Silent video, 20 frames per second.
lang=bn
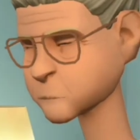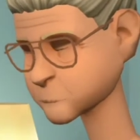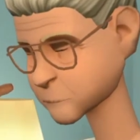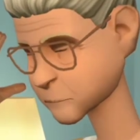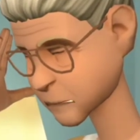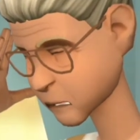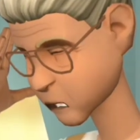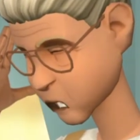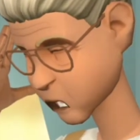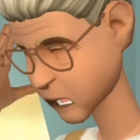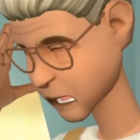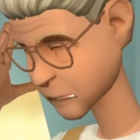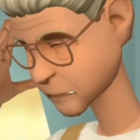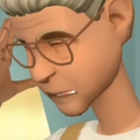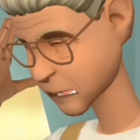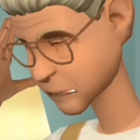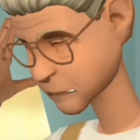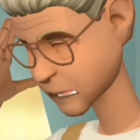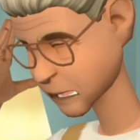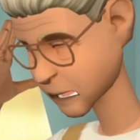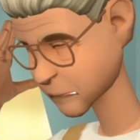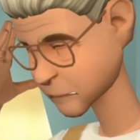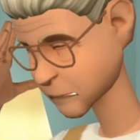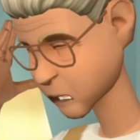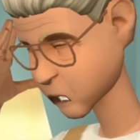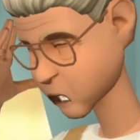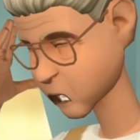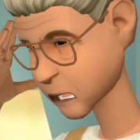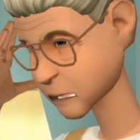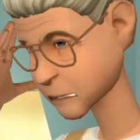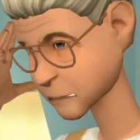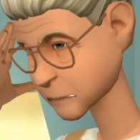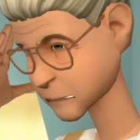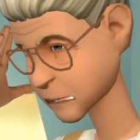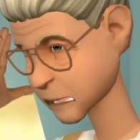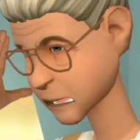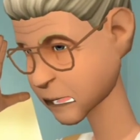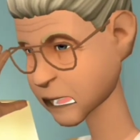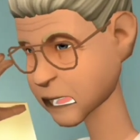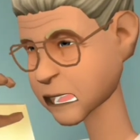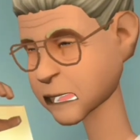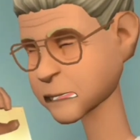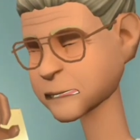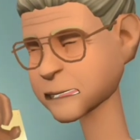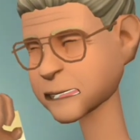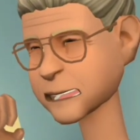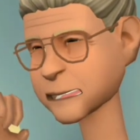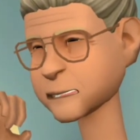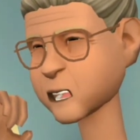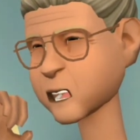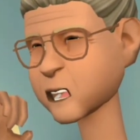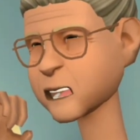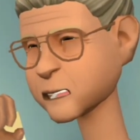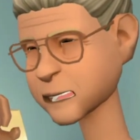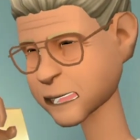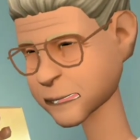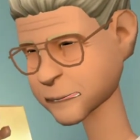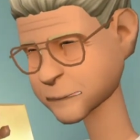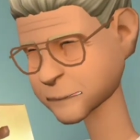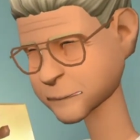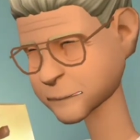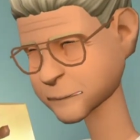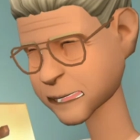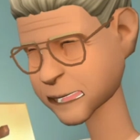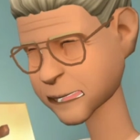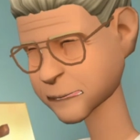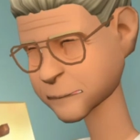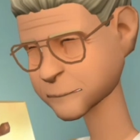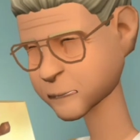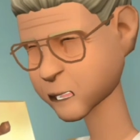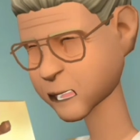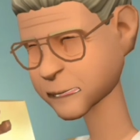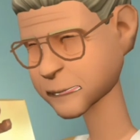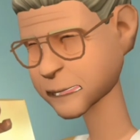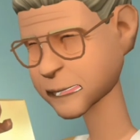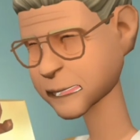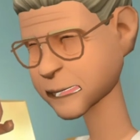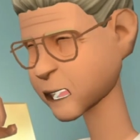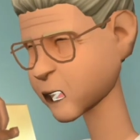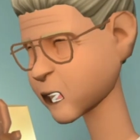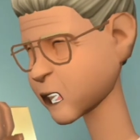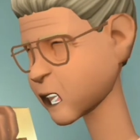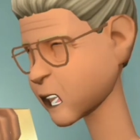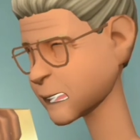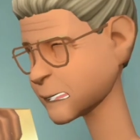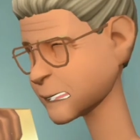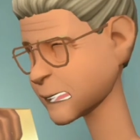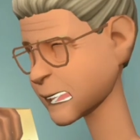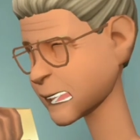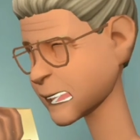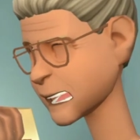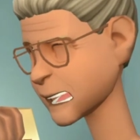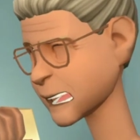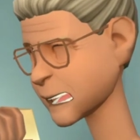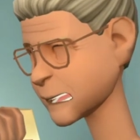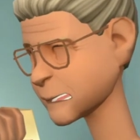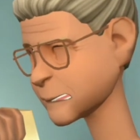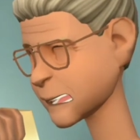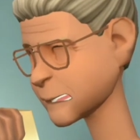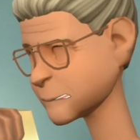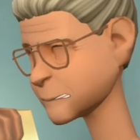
আমি ভালোই আছি রে তা তোর মাইয়া কই তোর মাইয়ারেই তো দেখতে আসলাম